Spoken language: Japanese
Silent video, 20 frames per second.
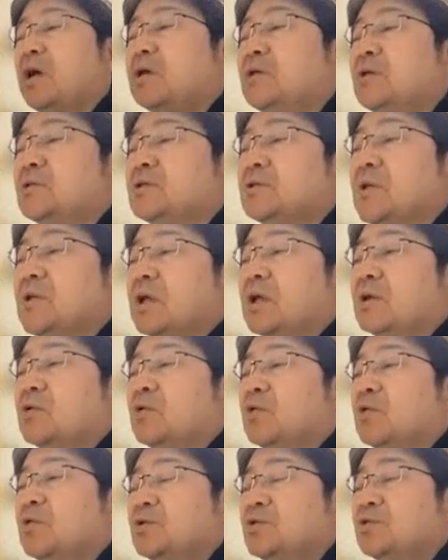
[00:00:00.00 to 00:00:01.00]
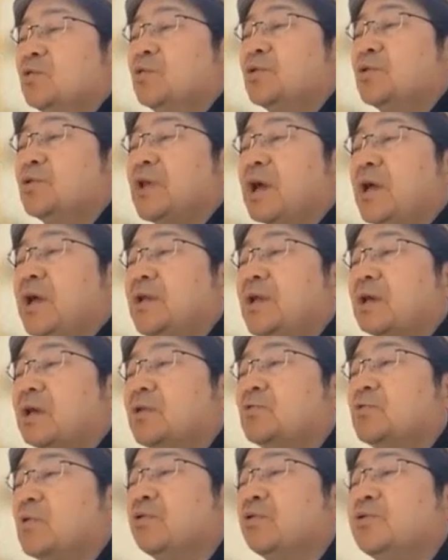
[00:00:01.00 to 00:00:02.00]
だから、想定範囲
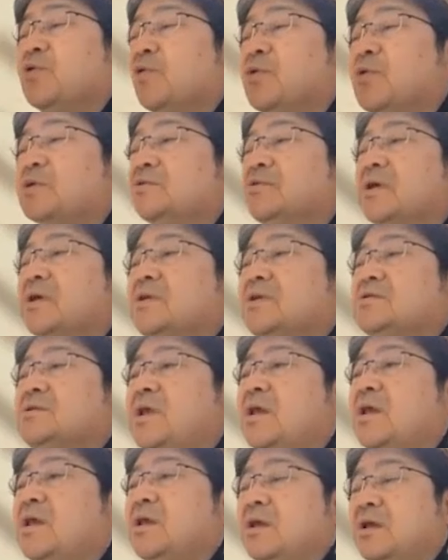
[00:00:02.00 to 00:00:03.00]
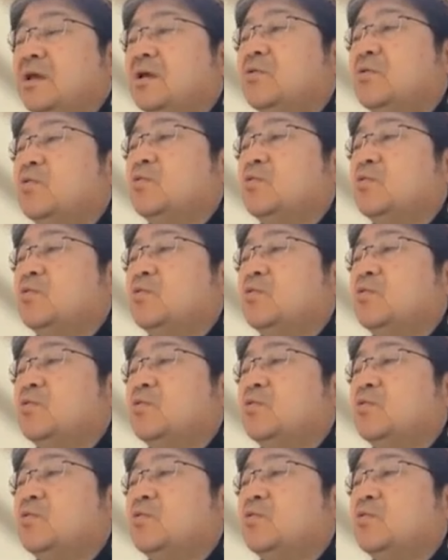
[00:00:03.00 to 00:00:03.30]
内かどうかを評価するわけですね。